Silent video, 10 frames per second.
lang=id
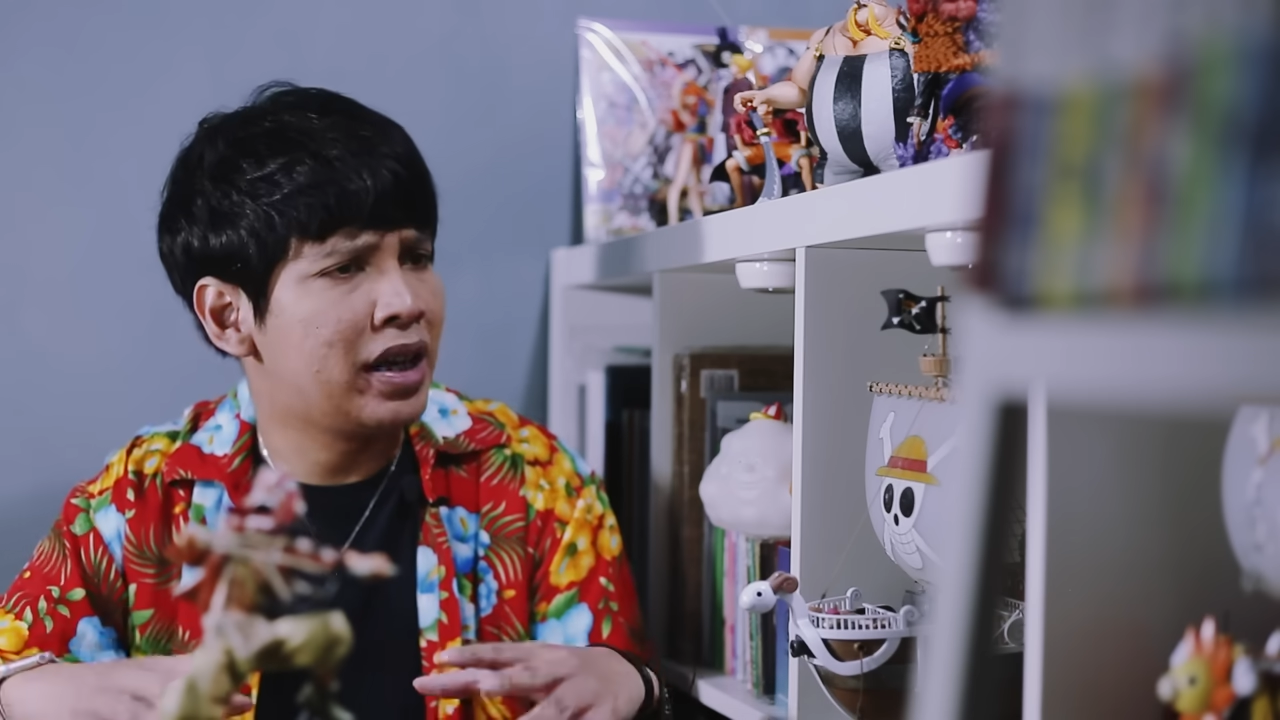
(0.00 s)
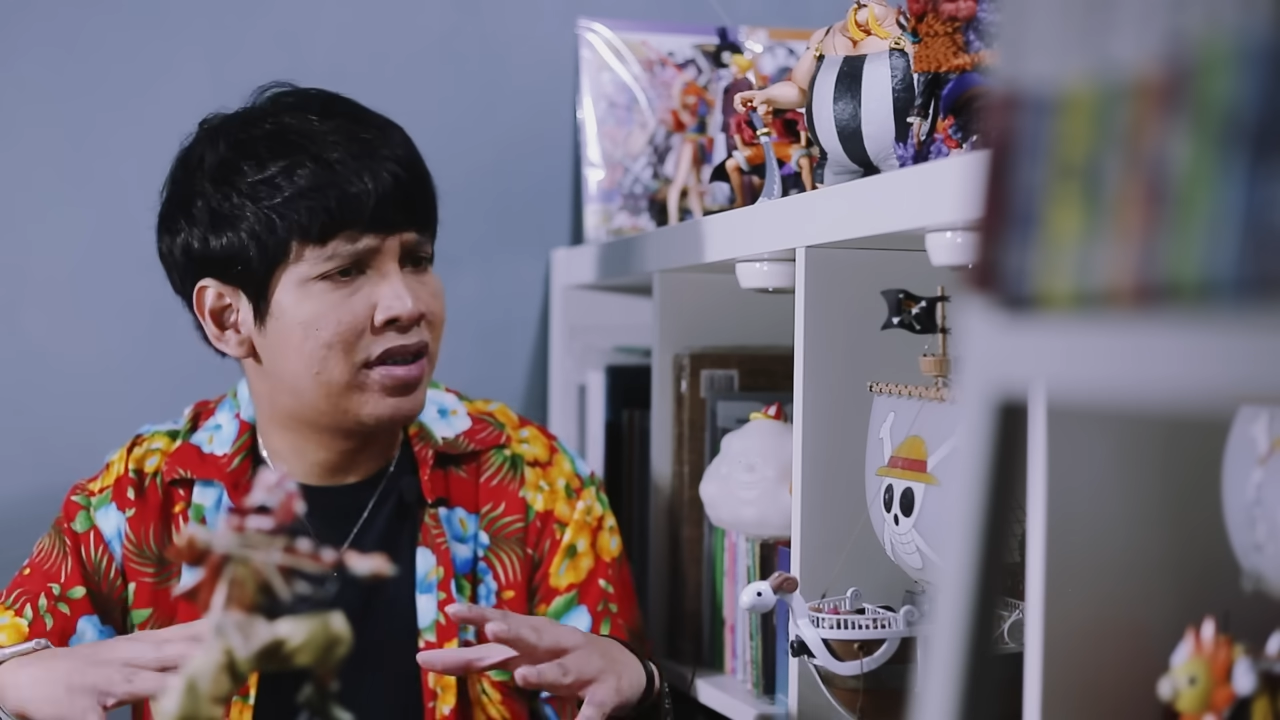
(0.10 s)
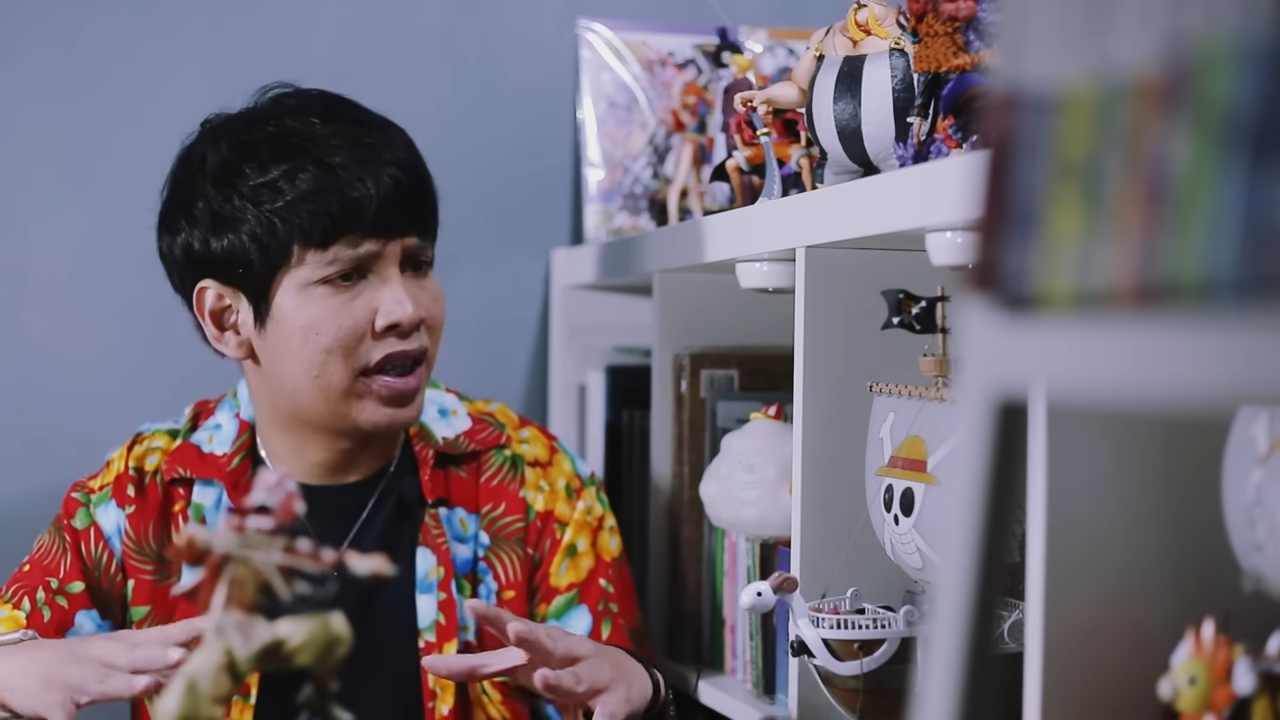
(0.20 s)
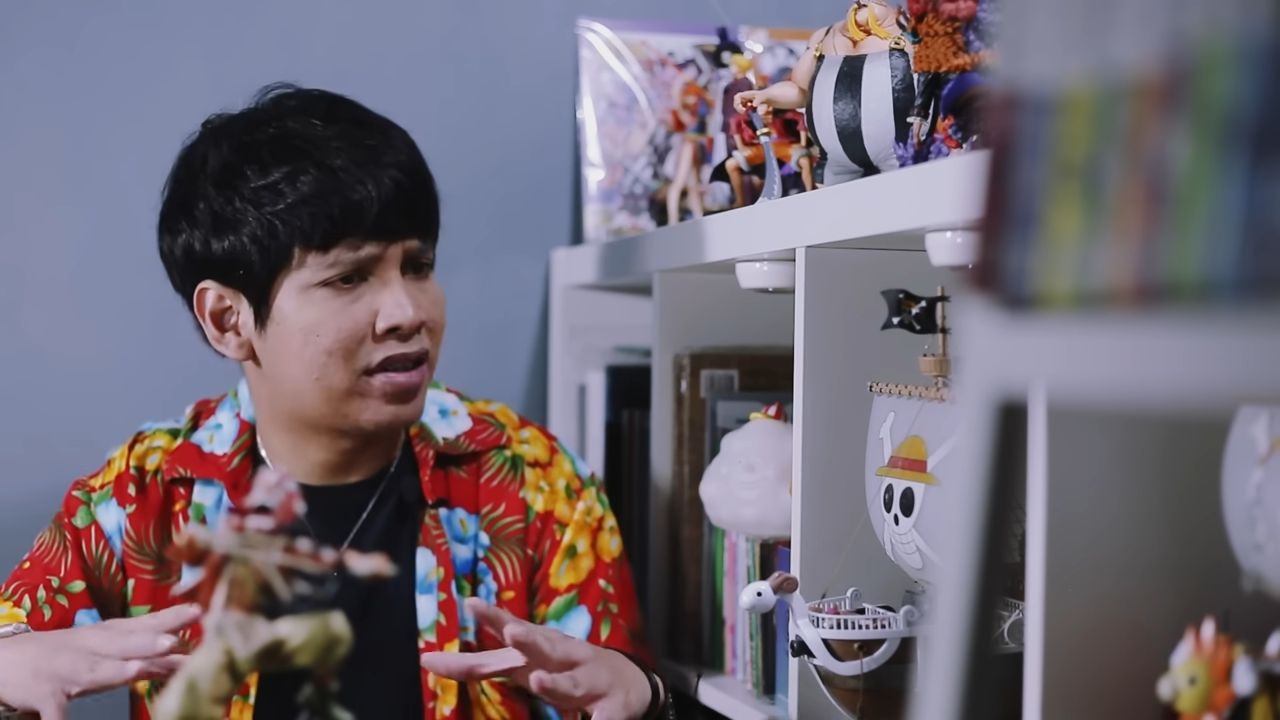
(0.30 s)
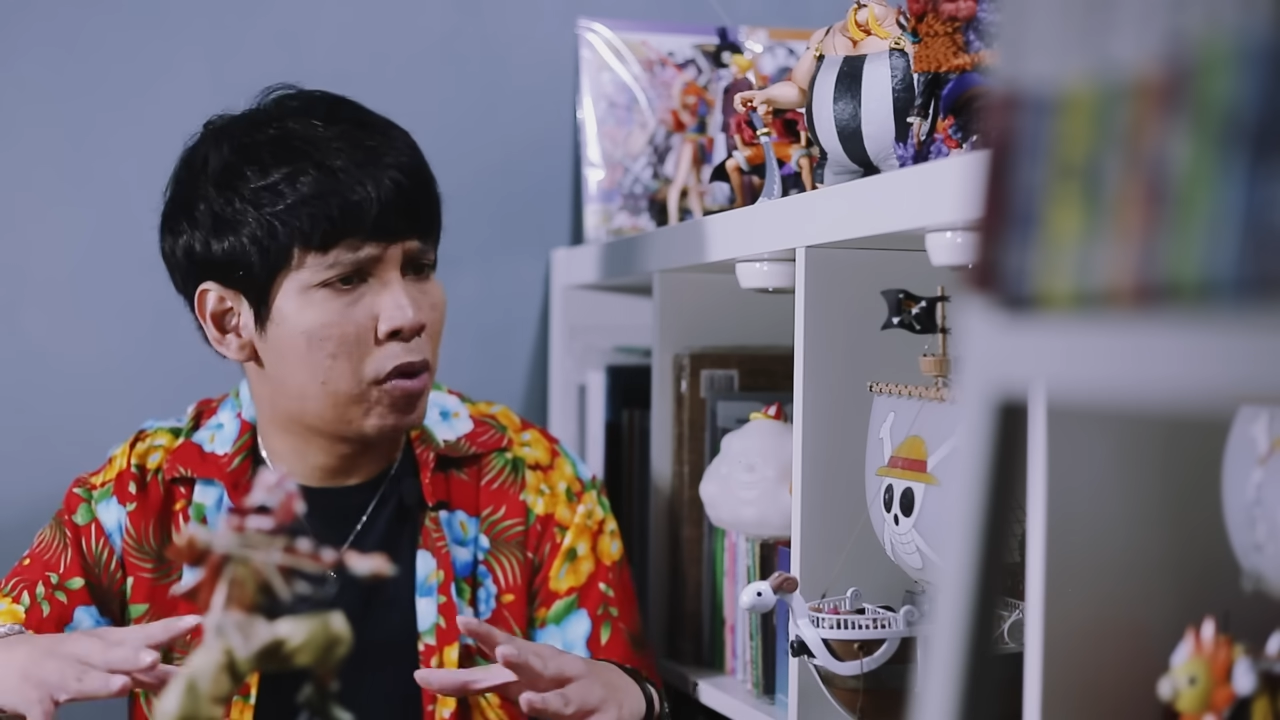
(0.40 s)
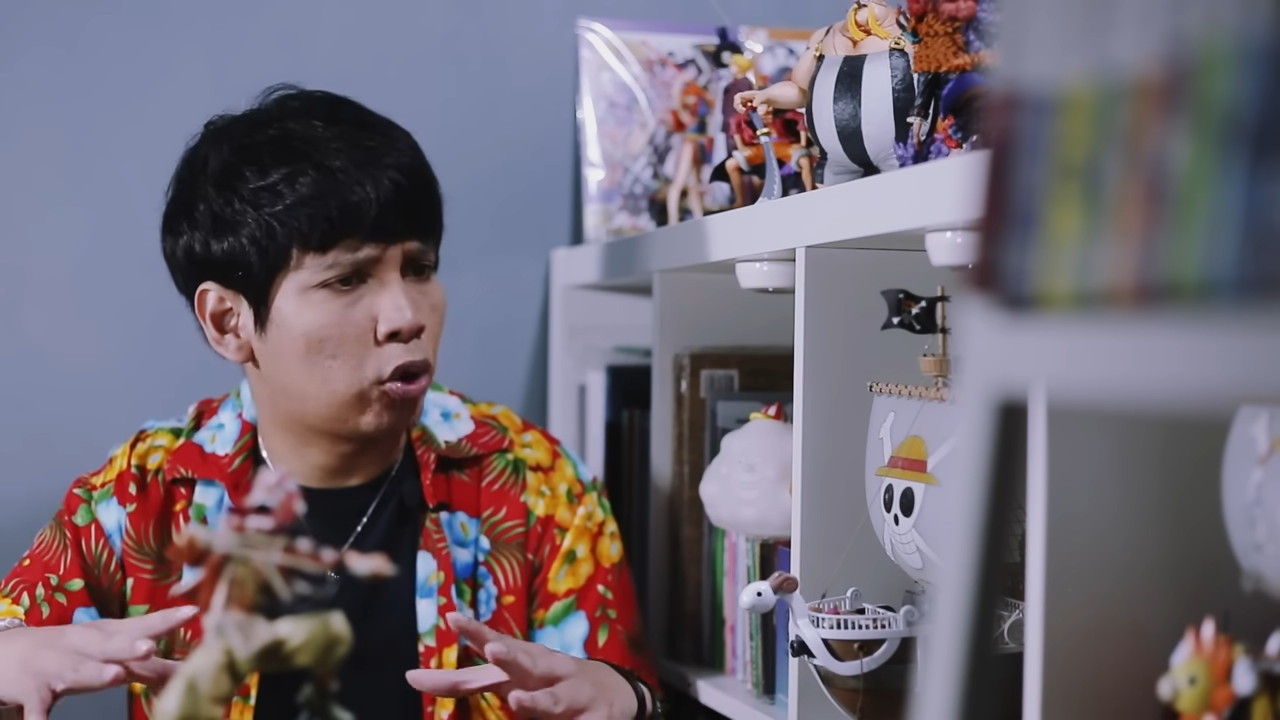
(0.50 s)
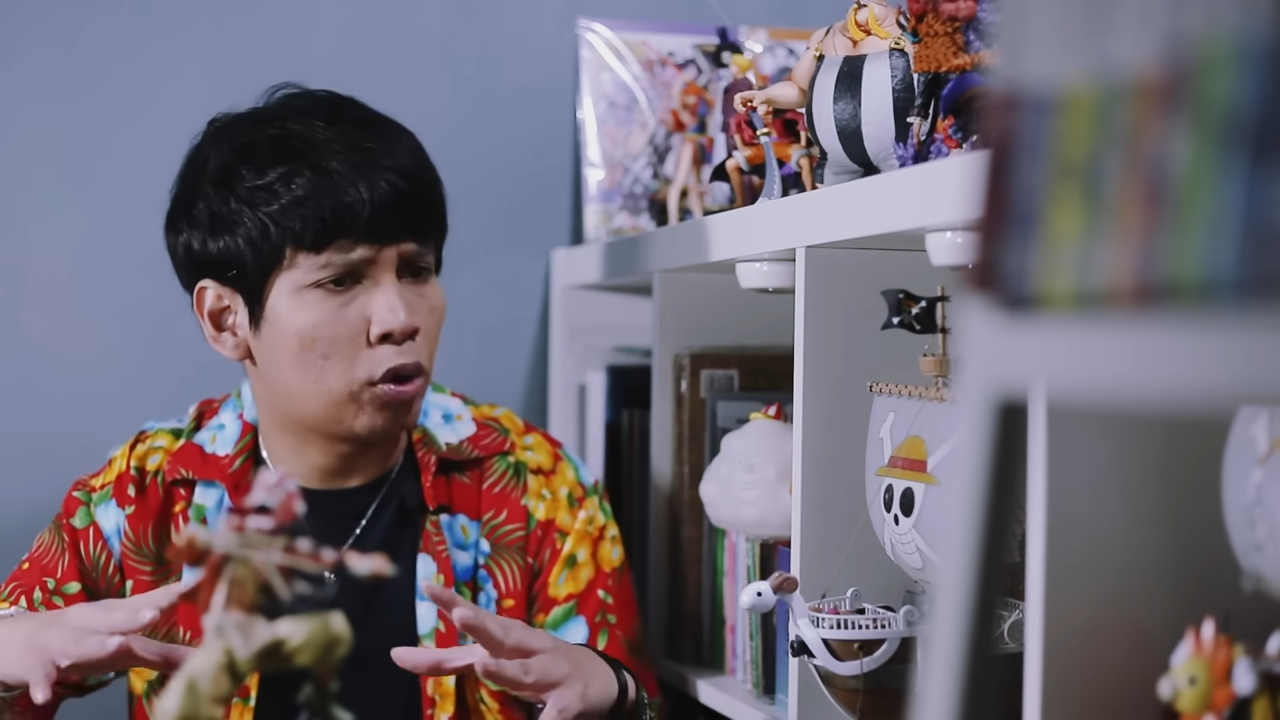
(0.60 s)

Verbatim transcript: milih stay sama